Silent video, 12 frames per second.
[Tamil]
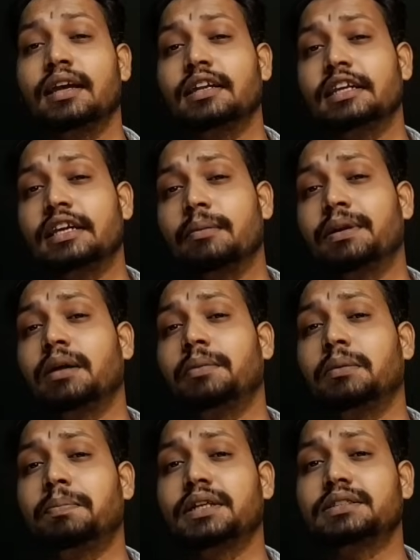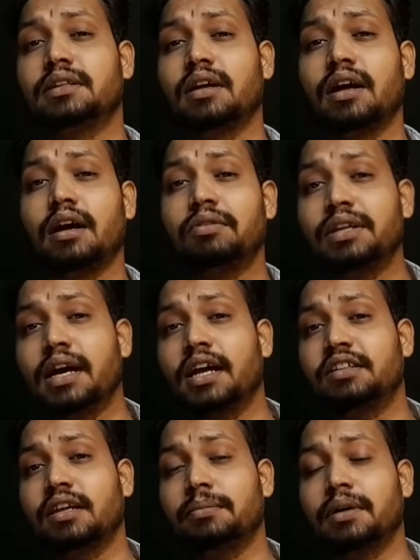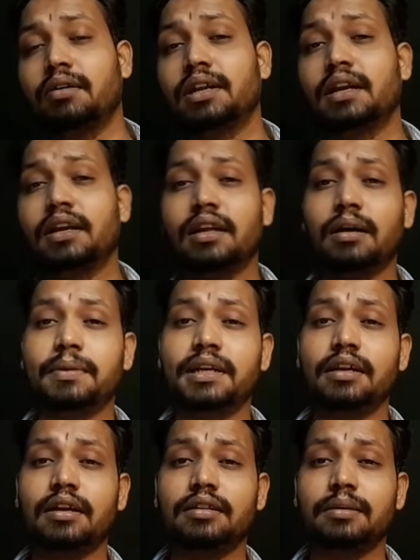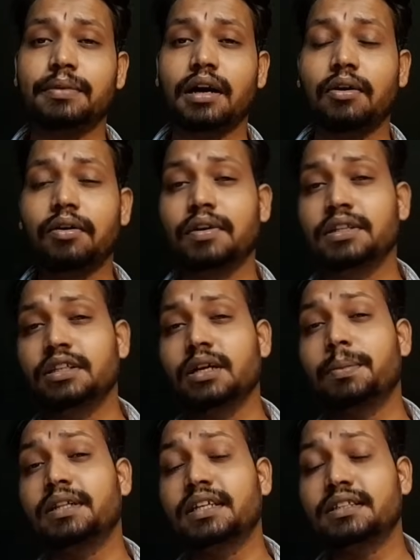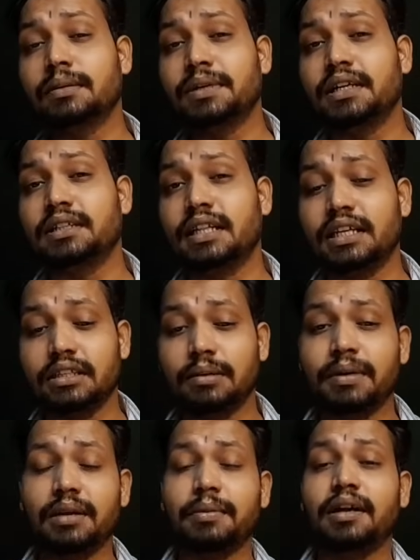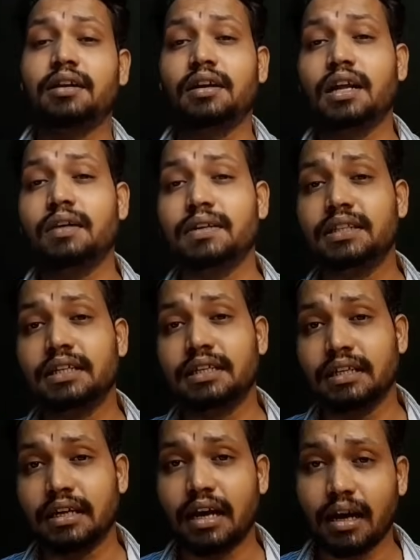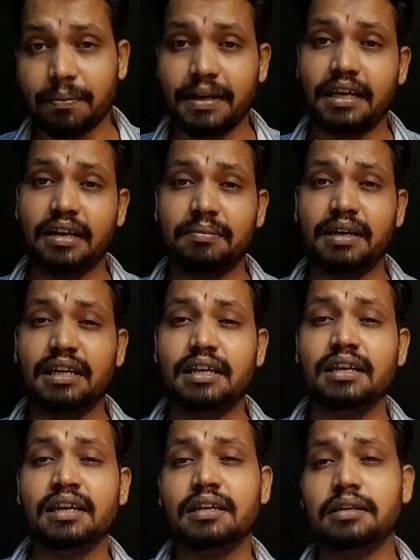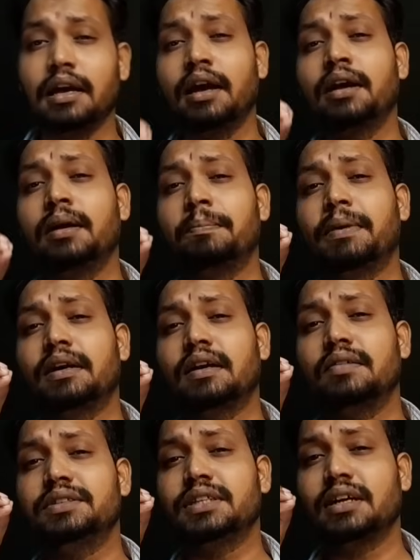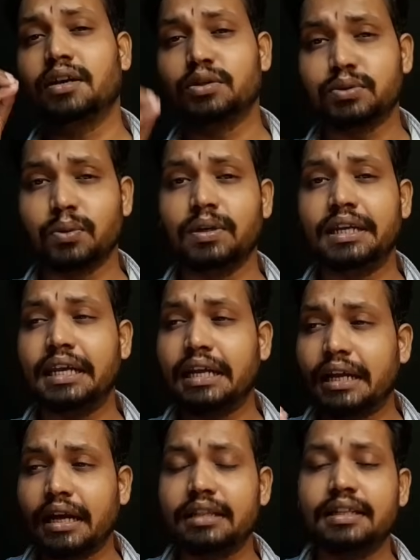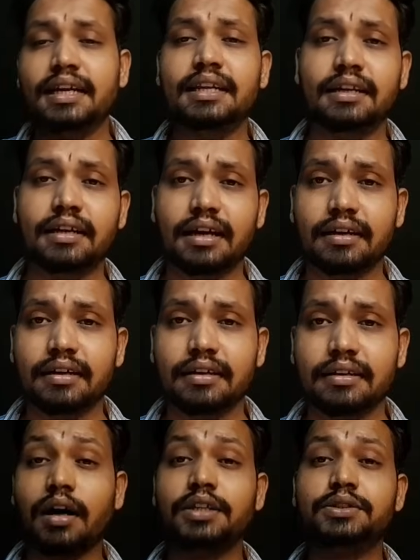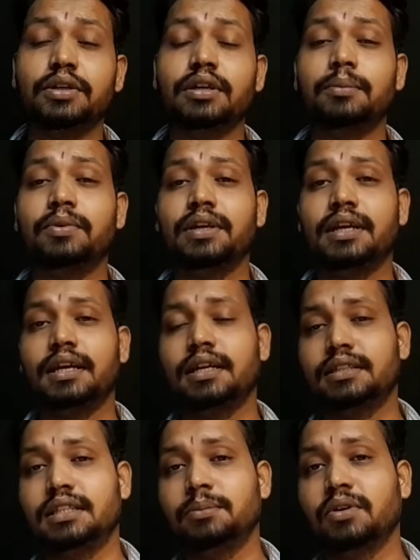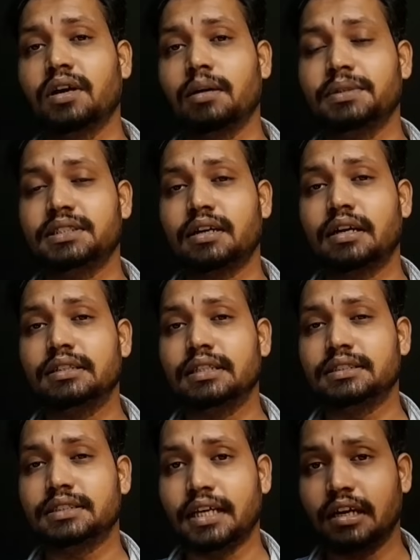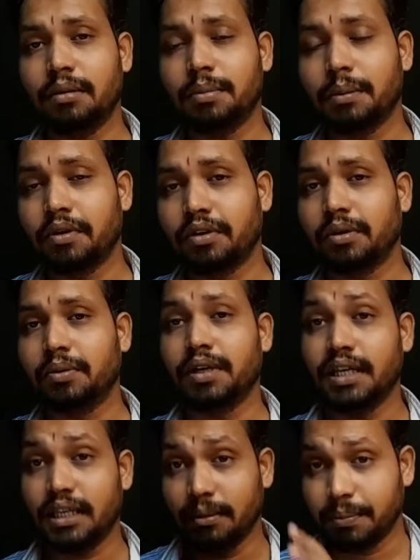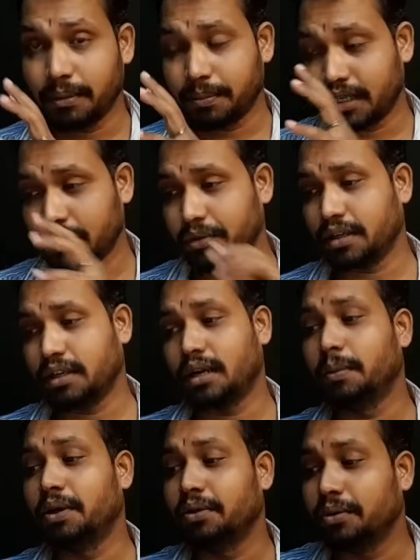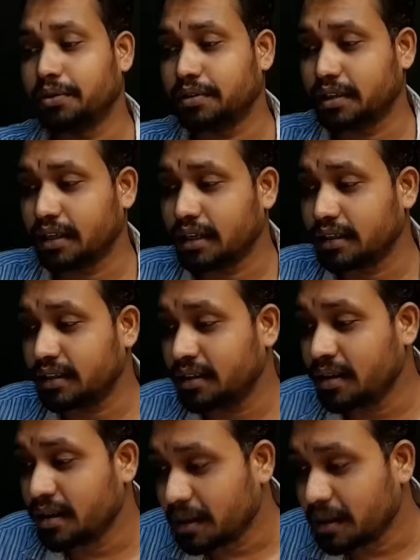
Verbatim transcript: ஏய் நீ எப்படி அப்படி பேசலாம் அவர் யார் தெரியுமா அவர் என்னென்னலாம் பண்ணிக்கிறார் தெரியுமா அவர் வந்ததுக்கு அப்புறம் தான் தமிழகத்துல இதை மாதிரி மாற்றங்களா வந்திருக்கு அப்படிங்கிற மாதிரி ஏகப்பட்ட விஷயங்களை சொல்லி கதறிட்டு இருக்காங்க ஆல்சோ நம்மளுடைய திமுக அமைச்சரான திரு சேகர் பாபு அவர்கள் கூட இப்படிப்பட்ட ஒரு கமெண்ட் ஒன்று கொடுத்துருக்காரு